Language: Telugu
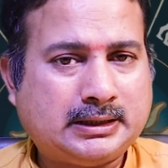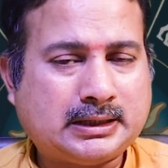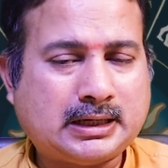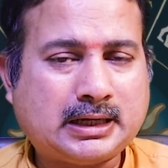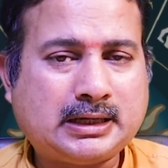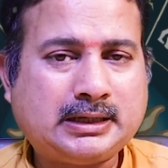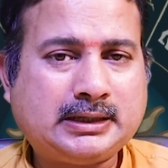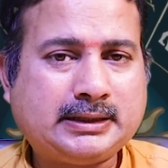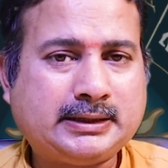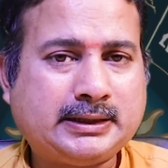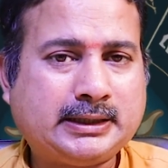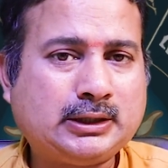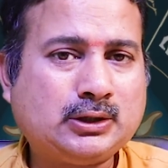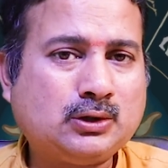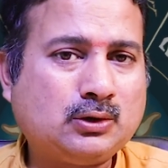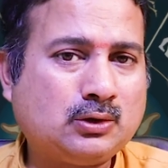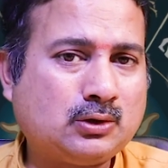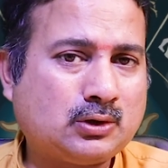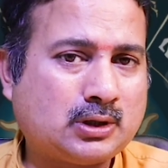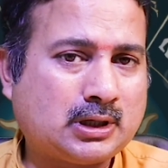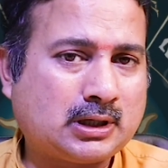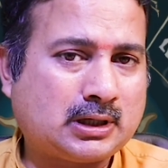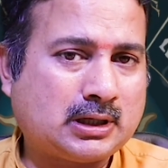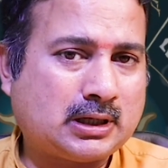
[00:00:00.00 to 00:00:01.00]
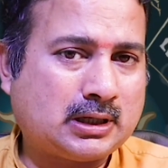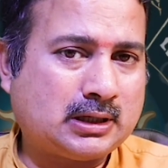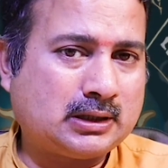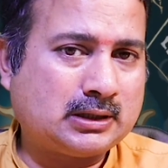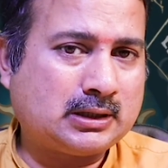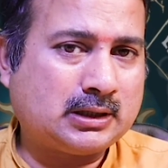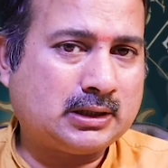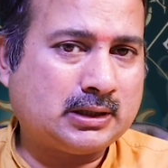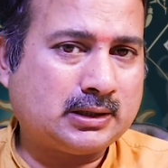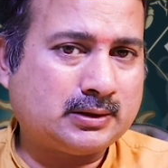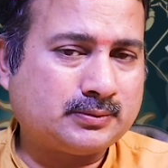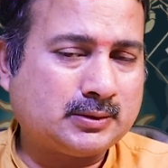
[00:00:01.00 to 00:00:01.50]
ఇలాంటి ఎన్నో
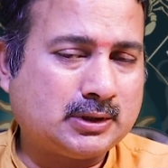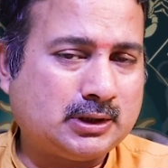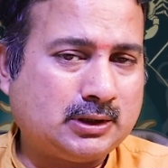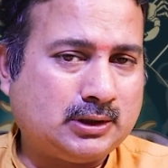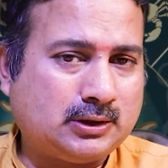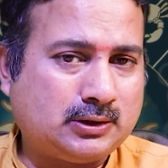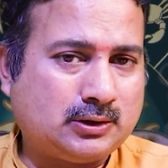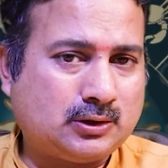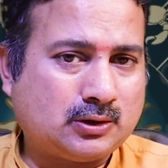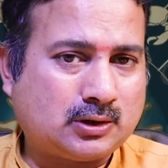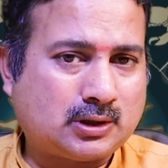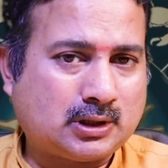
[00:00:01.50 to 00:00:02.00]
రకాలుగా ఈ